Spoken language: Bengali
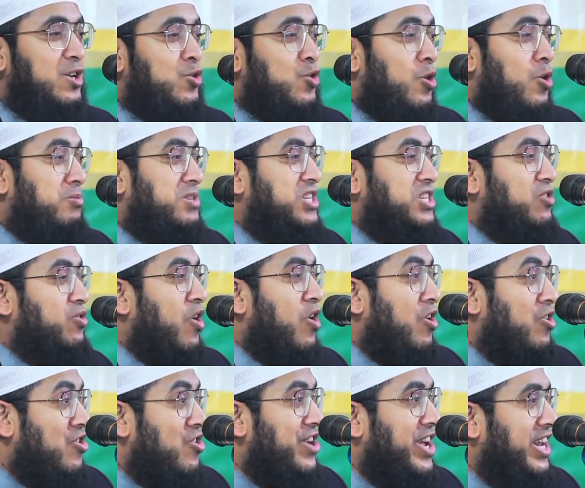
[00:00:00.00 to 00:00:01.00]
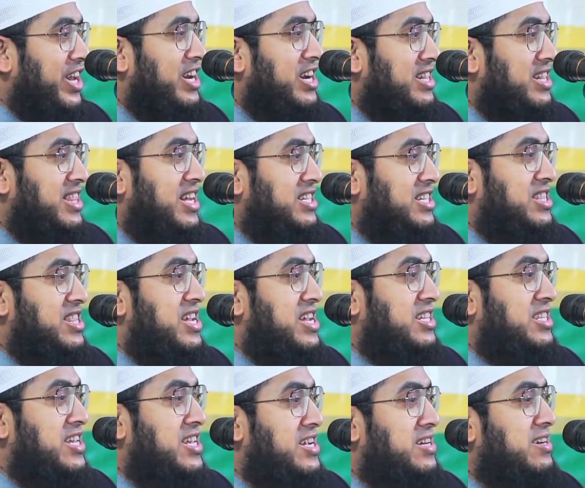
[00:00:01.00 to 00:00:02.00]
নবীজি কখন এই নির্দেশ
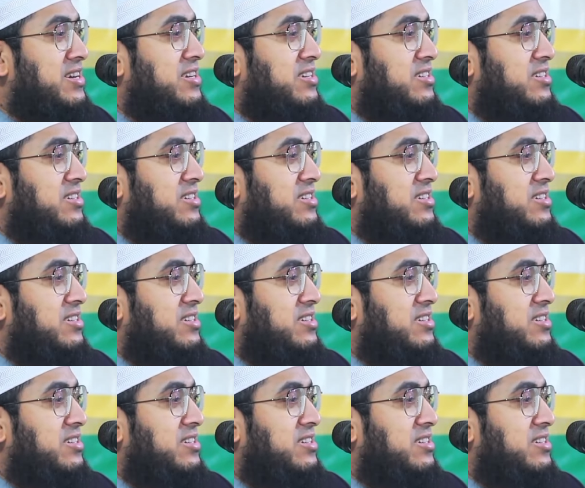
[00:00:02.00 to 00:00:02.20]
দিয়েছেন